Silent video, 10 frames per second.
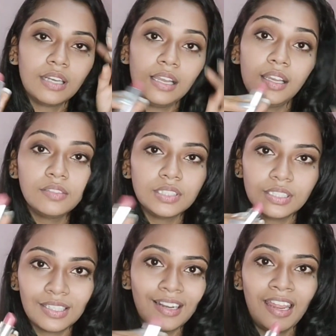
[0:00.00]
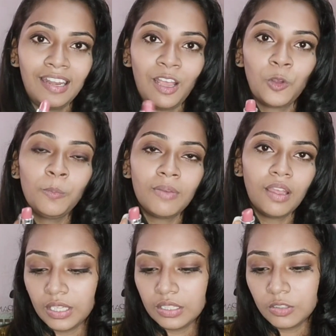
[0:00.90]
நல்லா வந்து கிளைட் ஆகும்
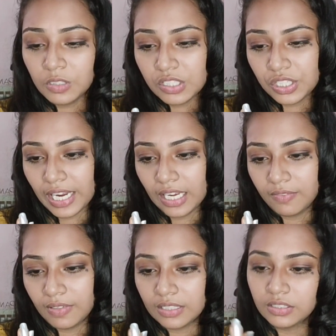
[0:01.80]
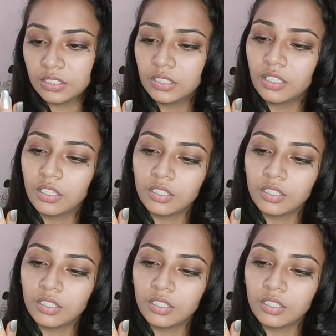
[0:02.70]
இதோட ஷேட் வந்து